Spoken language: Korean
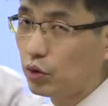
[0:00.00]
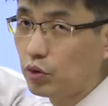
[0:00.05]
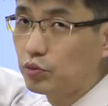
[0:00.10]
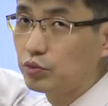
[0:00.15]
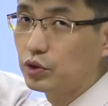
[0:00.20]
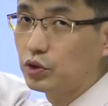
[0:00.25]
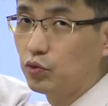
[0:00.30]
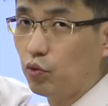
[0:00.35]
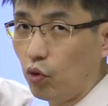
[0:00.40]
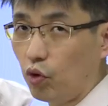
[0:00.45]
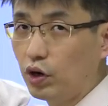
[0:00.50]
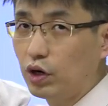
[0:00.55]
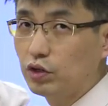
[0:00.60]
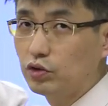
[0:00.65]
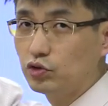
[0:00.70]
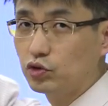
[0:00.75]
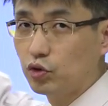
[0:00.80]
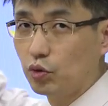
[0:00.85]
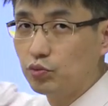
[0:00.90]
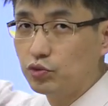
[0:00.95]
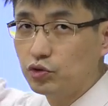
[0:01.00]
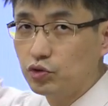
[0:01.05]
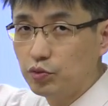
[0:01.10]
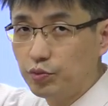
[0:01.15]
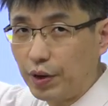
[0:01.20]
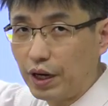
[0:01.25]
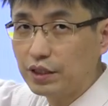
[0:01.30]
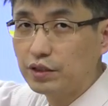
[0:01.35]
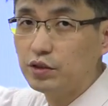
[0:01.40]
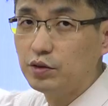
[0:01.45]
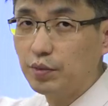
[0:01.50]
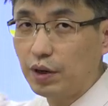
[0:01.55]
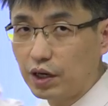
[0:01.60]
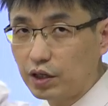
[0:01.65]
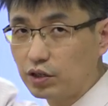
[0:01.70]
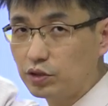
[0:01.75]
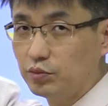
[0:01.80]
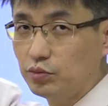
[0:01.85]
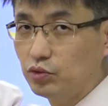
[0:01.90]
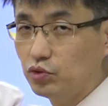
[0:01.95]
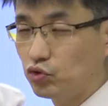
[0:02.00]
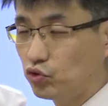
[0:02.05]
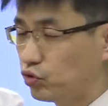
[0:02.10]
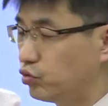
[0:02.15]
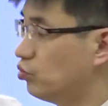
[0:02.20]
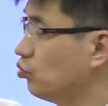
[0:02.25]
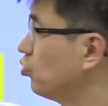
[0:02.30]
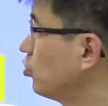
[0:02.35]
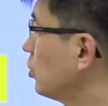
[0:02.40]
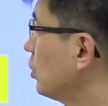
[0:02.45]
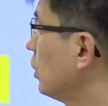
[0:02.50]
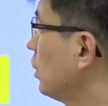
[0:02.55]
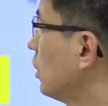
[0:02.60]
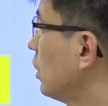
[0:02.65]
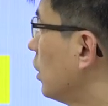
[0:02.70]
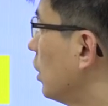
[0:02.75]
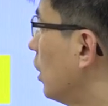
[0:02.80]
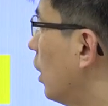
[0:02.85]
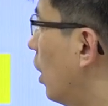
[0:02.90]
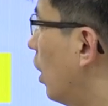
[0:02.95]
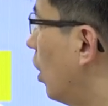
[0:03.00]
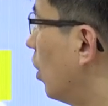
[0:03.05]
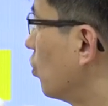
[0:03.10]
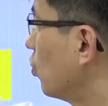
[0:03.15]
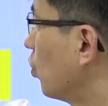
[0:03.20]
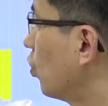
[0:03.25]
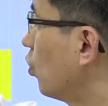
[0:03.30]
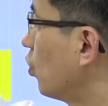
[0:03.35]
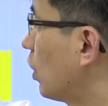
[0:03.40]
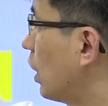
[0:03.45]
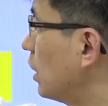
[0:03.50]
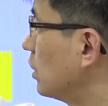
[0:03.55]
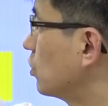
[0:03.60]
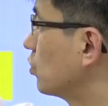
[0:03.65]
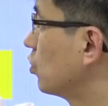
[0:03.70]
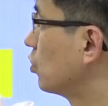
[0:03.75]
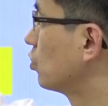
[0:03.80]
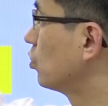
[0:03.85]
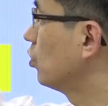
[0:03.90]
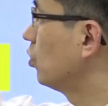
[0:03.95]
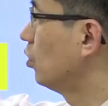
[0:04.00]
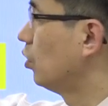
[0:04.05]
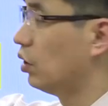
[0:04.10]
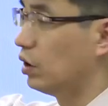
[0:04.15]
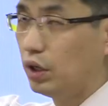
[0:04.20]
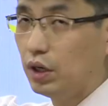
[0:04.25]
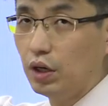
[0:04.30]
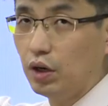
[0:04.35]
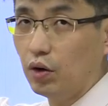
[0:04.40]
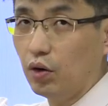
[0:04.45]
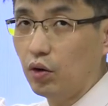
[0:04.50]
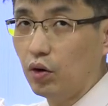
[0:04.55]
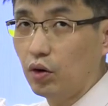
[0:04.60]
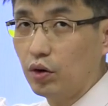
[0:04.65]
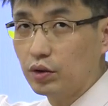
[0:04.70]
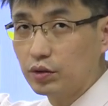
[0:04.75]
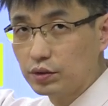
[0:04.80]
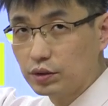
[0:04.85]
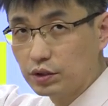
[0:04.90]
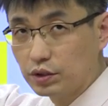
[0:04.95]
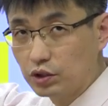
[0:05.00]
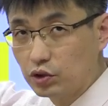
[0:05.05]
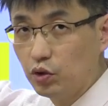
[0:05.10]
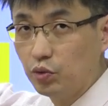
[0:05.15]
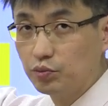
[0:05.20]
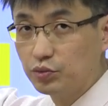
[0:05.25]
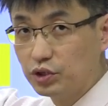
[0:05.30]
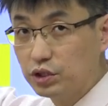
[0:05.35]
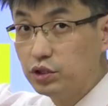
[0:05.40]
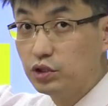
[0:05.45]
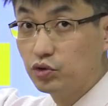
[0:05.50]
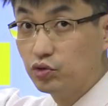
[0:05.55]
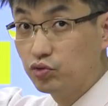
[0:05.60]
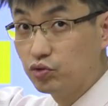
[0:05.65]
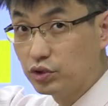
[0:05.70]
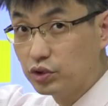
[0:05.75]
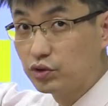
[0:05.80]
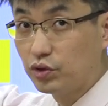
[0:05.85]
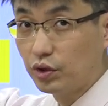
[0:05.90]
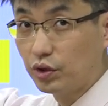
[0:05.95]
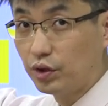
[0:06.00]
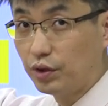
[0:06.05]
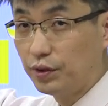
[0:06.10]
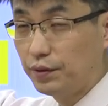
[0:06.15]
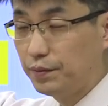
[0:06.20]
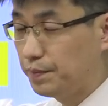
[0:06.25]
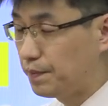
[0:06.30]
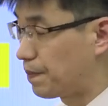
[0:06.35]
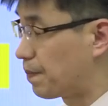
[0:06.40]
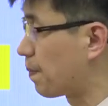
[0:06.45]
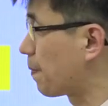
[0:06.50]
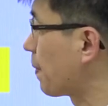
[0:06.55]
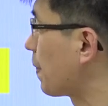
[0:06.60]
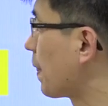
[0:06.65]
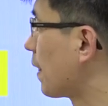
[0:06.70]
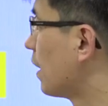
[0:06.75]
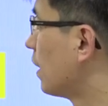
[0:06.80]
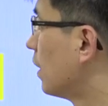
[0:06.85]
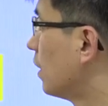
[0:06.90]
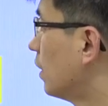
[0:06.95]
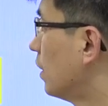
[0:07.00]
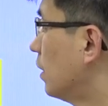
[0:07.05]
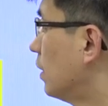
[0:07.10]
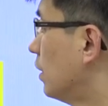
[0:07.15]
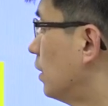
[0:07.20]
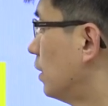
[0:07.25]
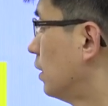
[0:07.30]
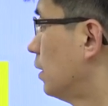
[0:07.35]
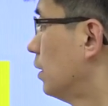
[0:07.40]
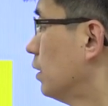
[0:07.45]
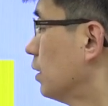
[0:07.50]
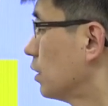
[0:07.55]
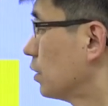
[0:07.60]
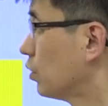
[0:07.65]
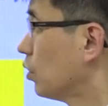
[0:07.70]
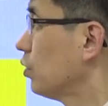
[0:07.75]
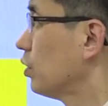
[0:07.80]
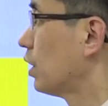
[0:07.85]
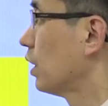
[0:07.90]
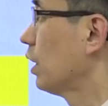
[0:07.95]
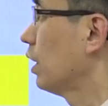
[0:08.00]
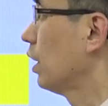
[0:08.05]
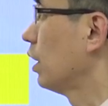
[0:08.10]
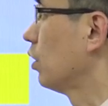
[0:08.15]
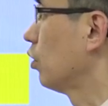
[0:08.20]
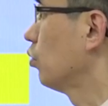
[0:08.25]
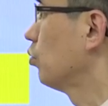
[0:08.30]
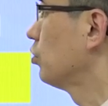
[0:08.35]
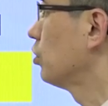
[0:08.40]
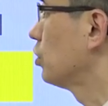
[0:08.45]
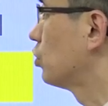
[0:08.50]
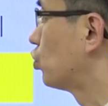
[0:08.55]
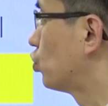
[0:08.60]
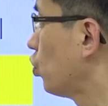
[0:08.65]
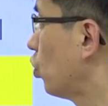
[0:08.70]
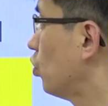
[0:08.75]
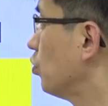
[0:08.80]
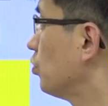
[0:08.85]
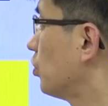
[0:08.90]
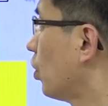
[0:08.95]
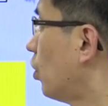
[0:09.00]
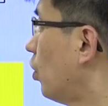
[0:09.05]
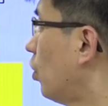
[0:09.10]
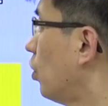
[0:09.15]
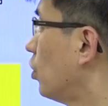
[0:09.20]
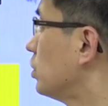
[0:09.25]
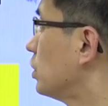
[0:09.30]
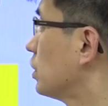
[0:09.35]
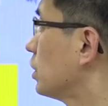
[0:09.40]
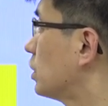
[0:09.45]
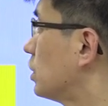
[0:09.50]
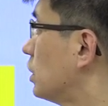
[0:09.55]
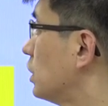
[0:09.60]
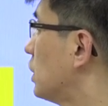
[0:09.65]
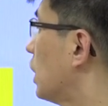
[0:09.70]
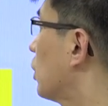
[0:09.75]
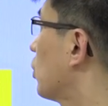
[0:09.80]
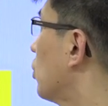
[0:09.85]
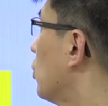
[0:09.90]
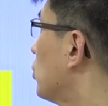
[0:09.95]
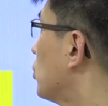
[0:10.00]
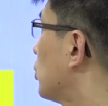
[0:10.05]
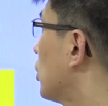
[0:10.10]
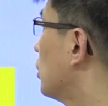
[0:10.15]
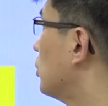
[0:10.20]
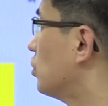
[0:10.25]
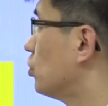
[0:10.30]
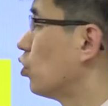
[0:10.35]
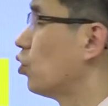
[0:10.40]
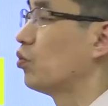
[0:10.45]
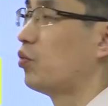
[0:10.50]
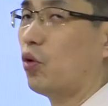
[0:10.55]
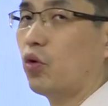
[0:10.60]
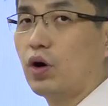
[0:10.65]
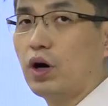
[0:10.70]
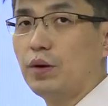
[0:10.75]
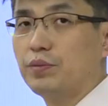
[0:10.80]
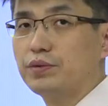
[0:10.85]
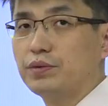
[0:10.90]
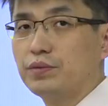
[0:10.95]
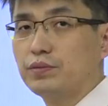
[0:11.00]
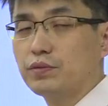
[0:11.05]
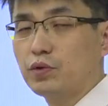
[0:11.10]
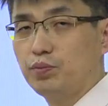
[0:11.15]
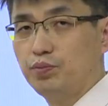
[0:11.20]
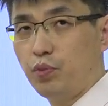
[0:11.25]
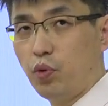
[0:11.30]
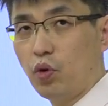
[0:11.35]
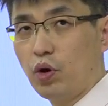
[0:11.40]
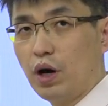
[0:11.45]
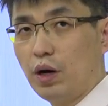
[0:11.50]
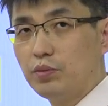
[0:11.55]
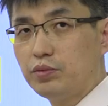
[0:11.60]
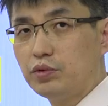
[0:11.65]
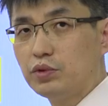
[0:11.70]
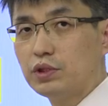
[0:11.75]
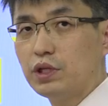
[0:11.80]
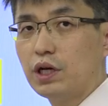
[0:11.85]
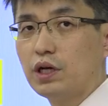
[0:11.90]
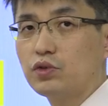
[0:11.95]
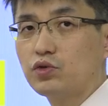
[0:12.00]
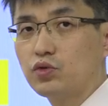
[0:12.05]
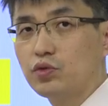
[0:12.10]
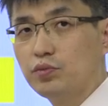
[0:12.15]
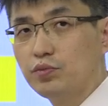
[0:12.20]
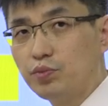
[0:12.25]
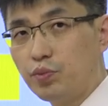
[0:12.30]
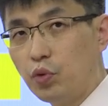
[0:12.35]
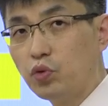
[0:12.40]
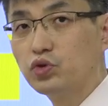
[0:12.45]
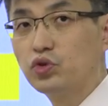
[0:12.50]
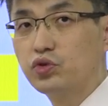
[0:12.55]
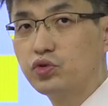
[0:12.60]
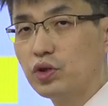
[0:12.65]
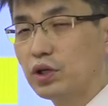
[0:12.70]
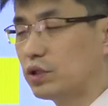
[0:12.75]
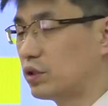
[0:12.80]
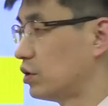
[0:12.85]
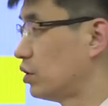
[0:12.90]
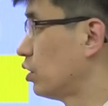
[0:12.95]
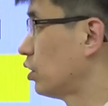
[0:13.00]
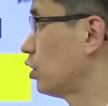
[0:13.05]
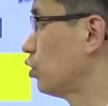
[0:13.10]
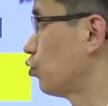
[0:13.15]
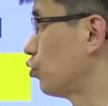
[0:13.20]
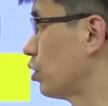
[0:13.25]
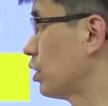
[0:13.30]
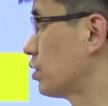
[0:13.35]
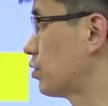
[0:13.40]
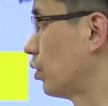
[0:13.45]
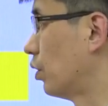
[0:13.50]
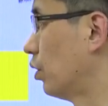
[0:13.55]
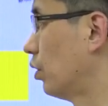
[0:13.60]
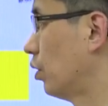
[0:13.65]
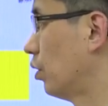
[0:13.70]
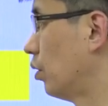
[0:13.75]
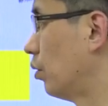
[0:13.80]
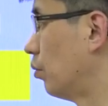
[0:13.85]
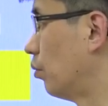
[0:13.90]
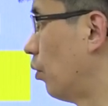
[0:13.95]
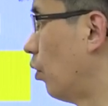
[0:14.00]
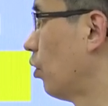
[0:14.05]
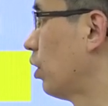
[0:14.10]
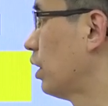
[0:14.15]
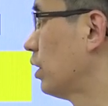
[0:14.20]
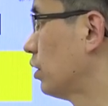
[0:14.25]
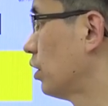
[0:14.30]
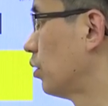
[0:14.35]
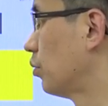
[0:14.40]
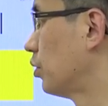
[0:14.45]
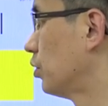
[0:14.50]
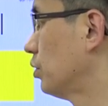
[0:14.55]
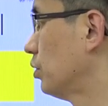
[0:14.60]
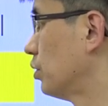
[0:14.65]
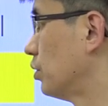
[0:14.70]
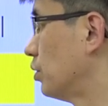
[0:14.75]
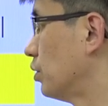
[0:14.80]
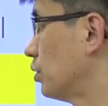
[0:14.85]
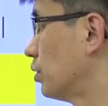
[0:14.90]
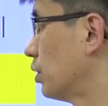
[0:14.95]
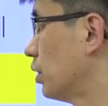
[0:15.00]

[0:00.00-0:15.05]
여러분들이 원하는 점수를 받을 만큼은 충분히 아, 요걸 가지고도 어, 시험 칠 수 있어요. 그런데 여러분들이 조금 더 이제 시사경제 응용 복합 복합을 제가 좀 보충해 드리기 위해서 뭘 했냐면은